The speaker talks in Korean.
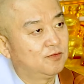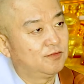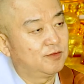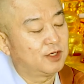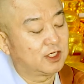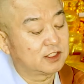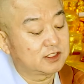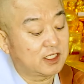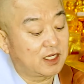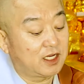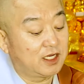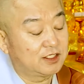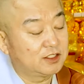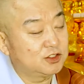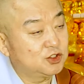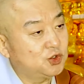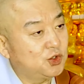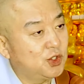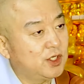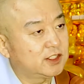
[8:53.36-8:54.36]

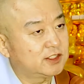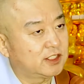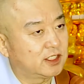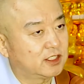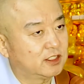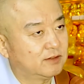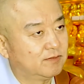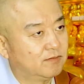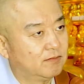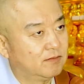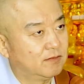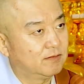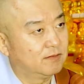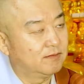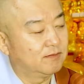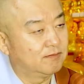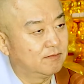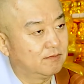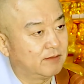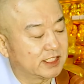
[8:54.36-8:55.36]
명상하는 수행자는
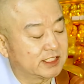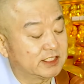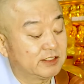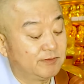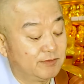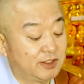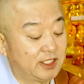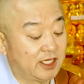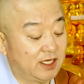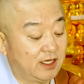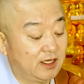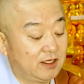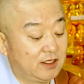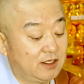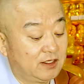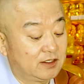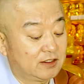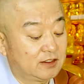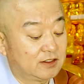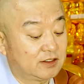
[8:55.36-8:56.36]
맞습니다.
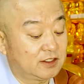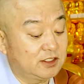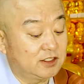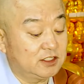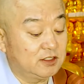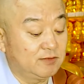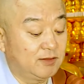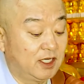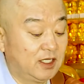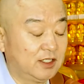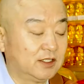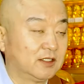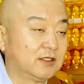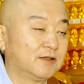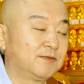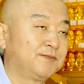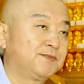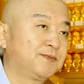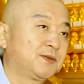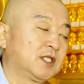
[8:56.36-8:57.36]
그렇지만
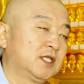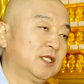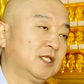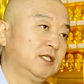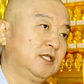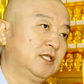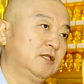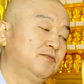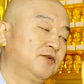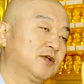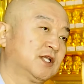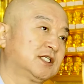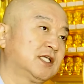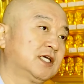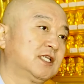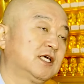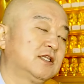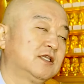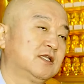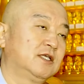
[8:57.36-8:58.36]
이
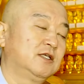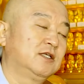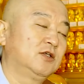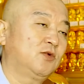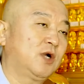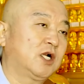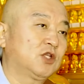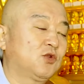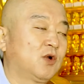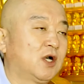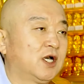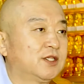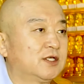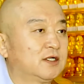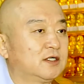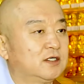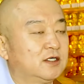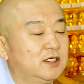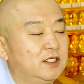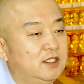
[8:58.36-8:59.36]
뽀라자나들이
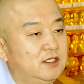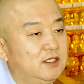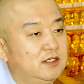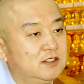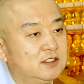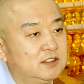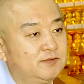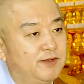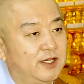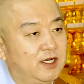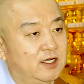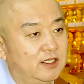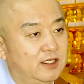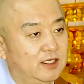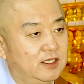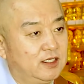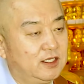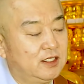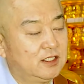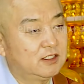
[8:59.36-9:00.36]
활동하던 그
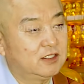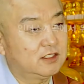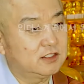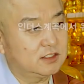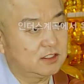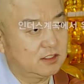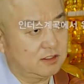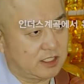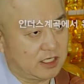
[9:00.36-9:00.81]
인더스밸리, 인더스